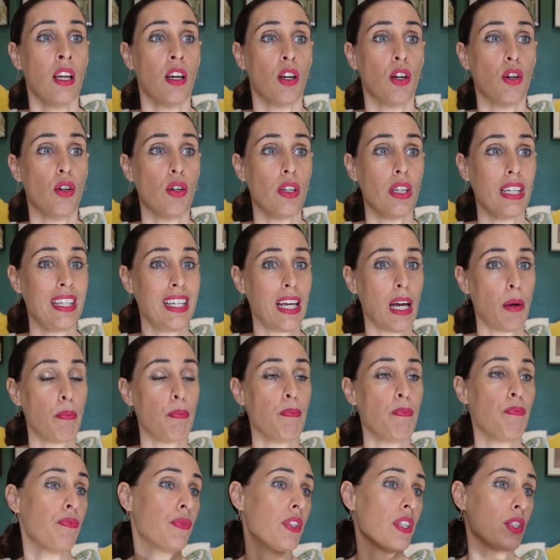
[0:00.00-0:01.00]
il y a
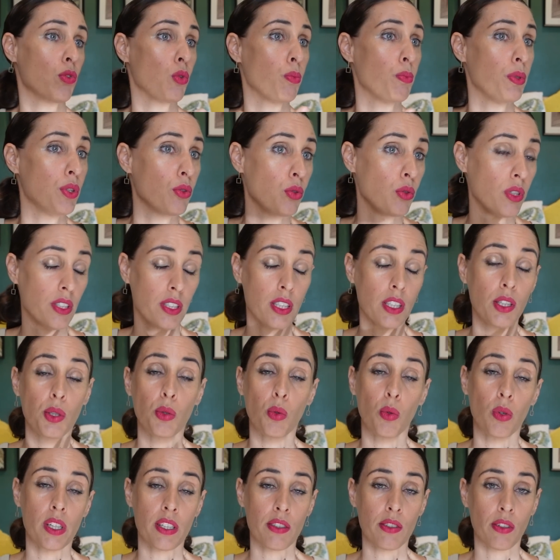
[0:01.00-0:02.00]
des hôpitaux ici qui
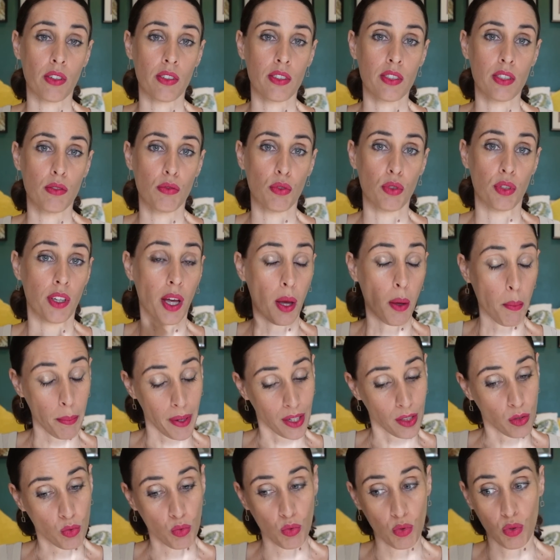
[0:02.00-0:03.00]
ont les anti venin,
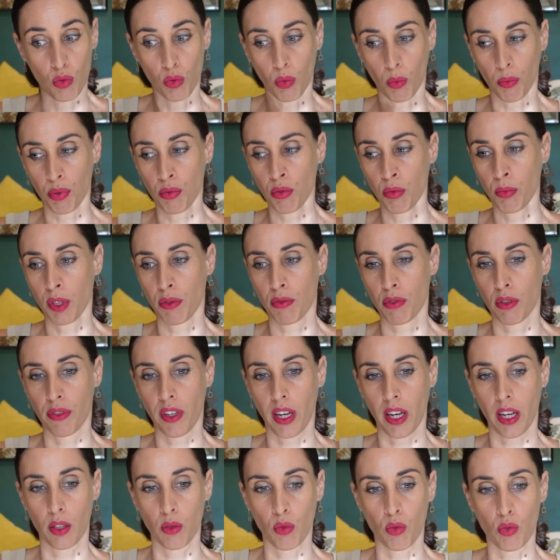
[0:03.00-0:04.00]
pas tous non plus, mais il faut
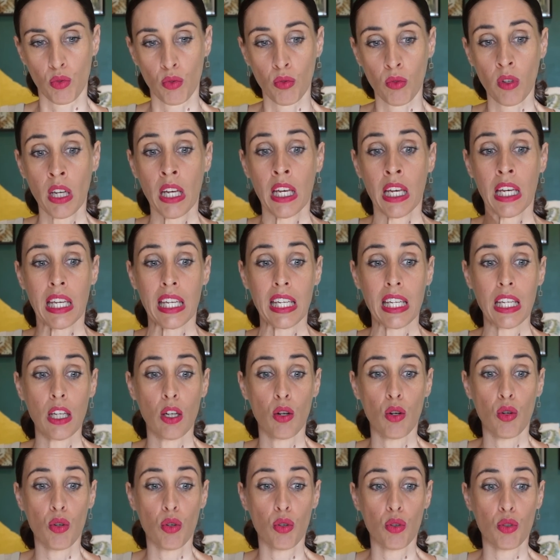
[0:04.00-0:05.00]
faire attention. Et
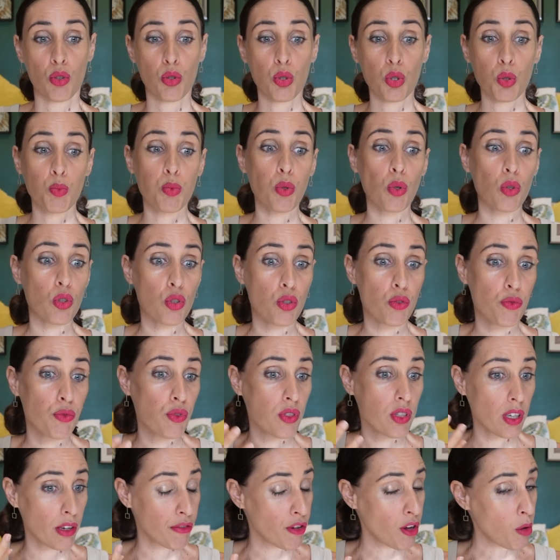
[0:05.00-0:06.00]
le, juste pour, je
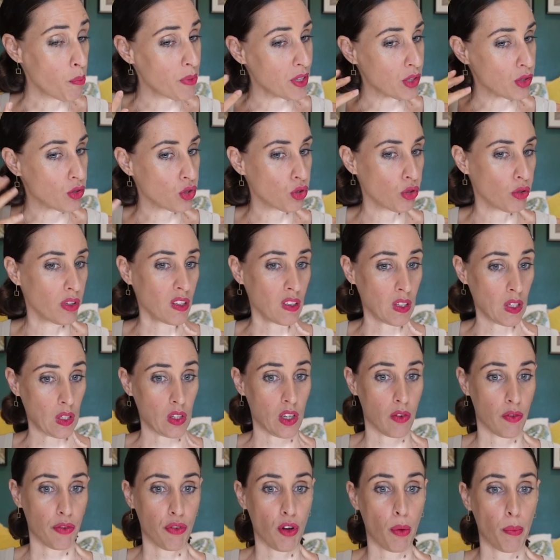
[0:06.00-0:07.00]
vous informe parce que je trouvais que c'était une
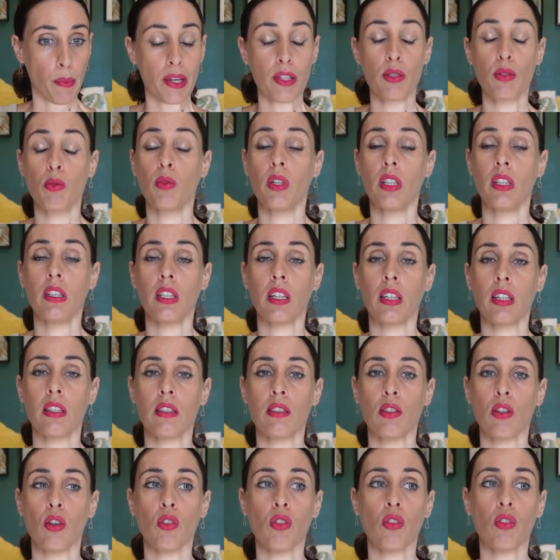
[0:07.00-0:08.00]
information
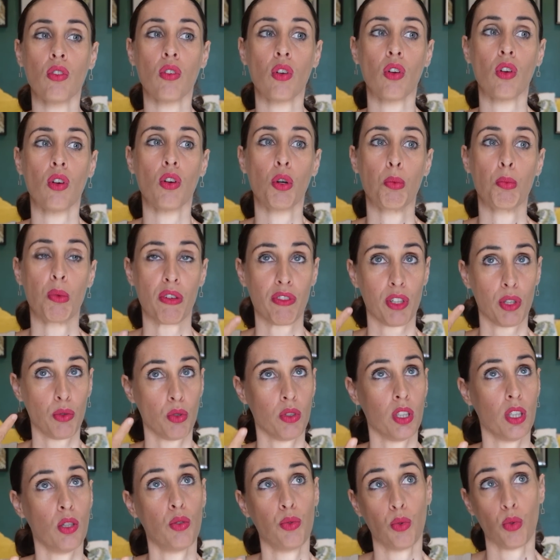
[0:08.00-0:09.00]
intéressante euh, que m'avait
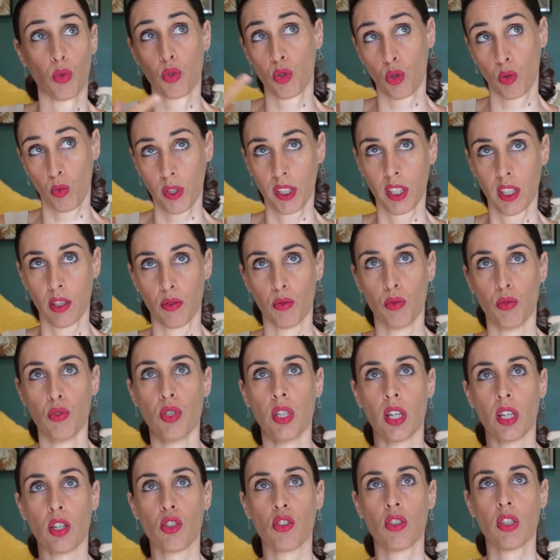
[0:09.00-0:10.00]
donné donc celui qui est venu
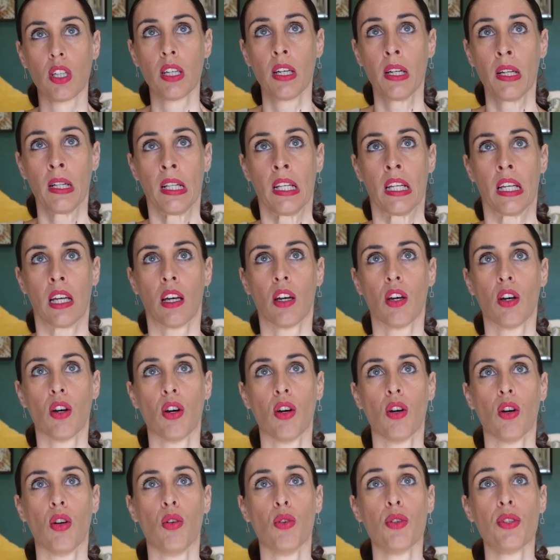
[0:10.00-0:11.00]
chercher
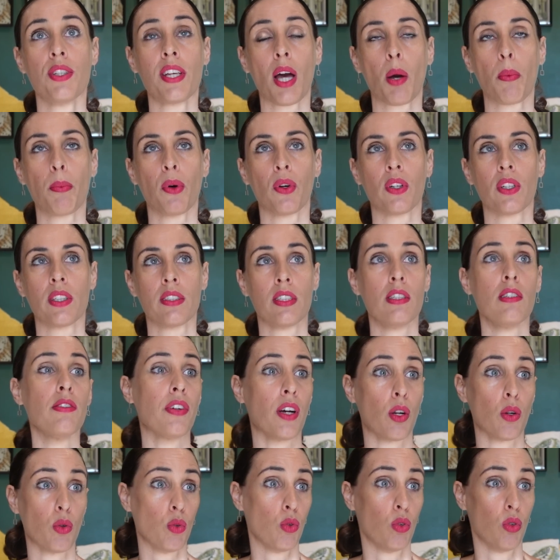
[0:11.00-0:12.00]
euh, le serpent ici,
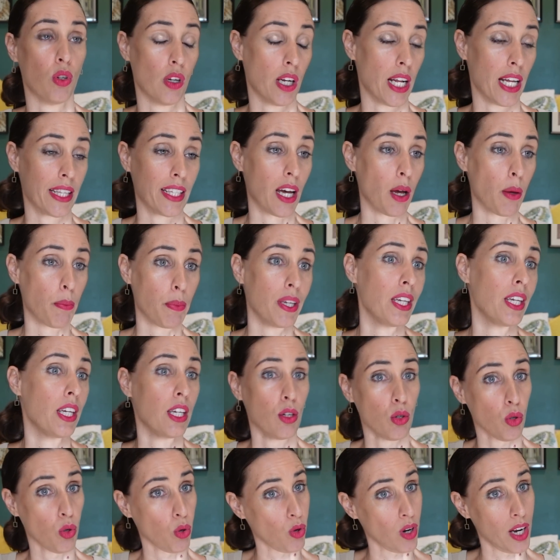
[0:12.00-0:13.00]
enfin l'attraper
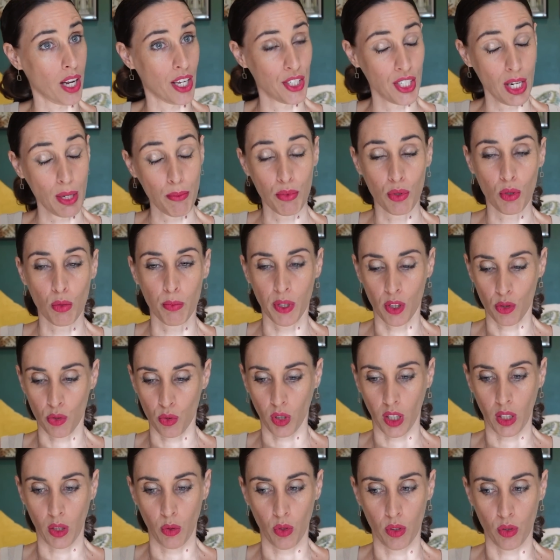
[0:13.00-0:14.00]
et le relâcher, parce que bien
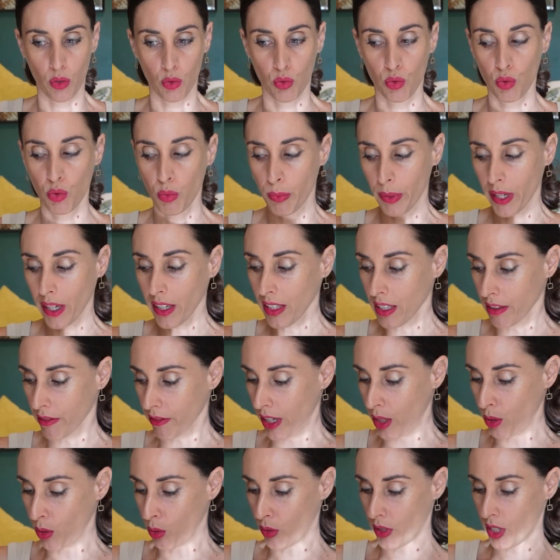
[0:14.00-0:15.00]
sûr il ne le tue pas, il
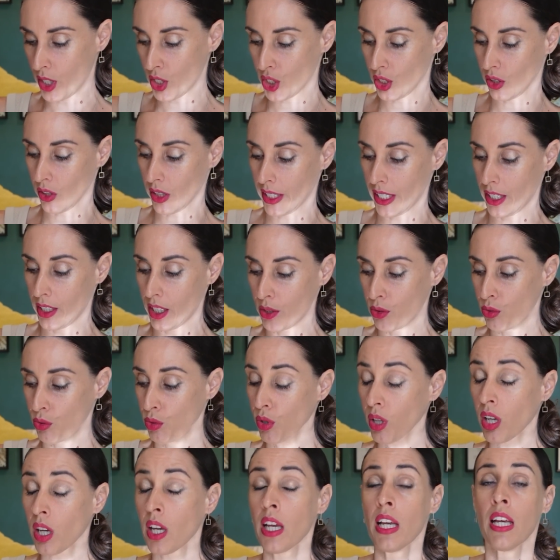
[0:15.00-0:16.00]
va le relâcher dans la
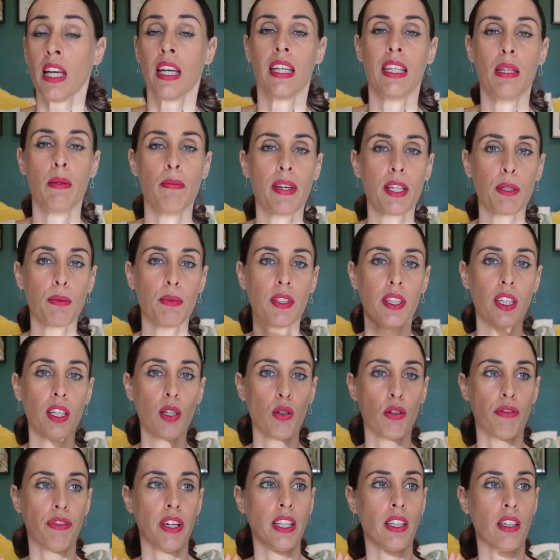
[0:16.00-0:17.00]
nature. Il m'expliquait
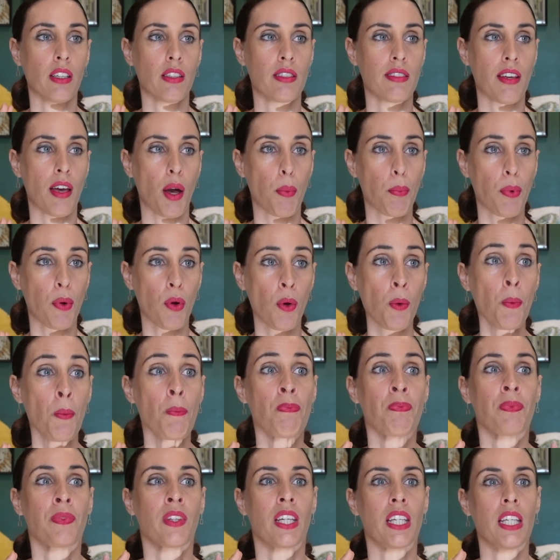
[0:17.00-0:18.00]
qu'au fait un serpent,
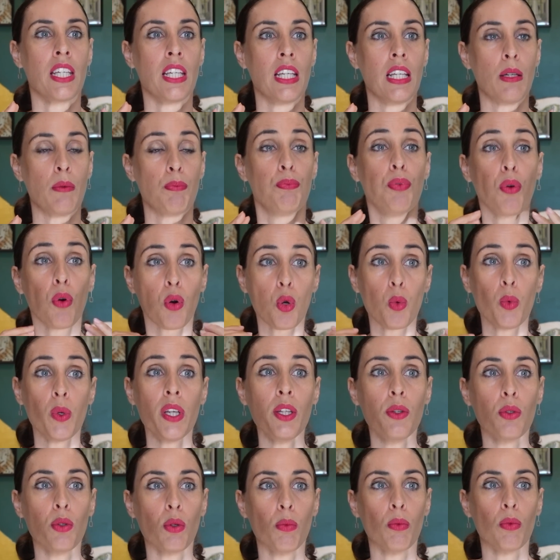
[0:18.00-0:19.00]
pour
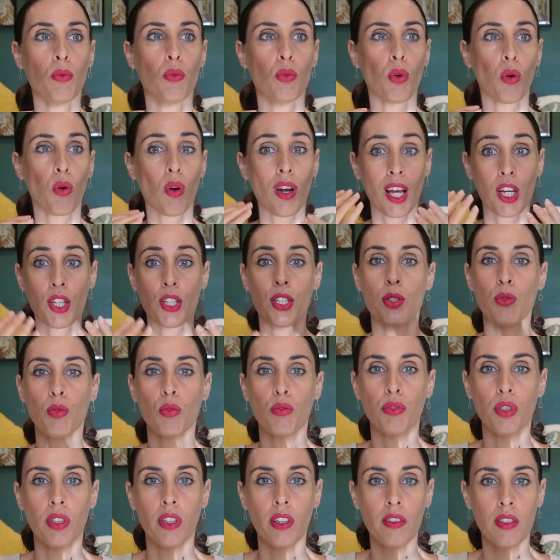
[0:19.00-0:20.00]
lui de, relâcher son
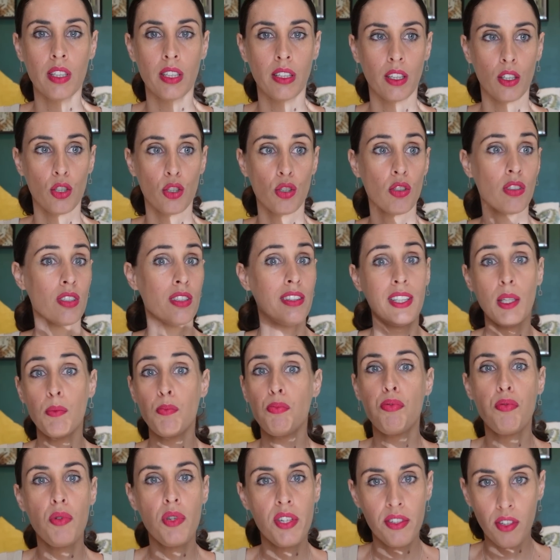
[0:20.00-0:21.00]
venin c'est quelque chose
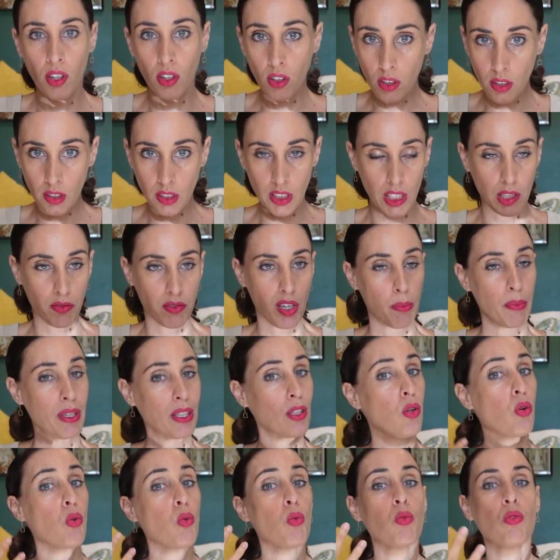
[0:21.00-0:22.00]
d'épuisant et il va
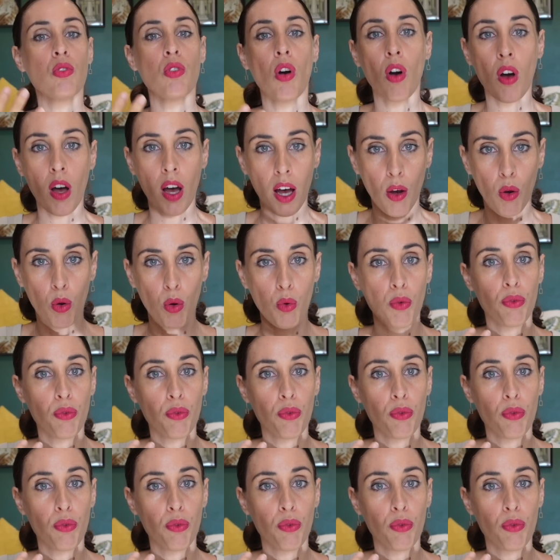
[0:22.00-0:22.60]
mettre longtemps à,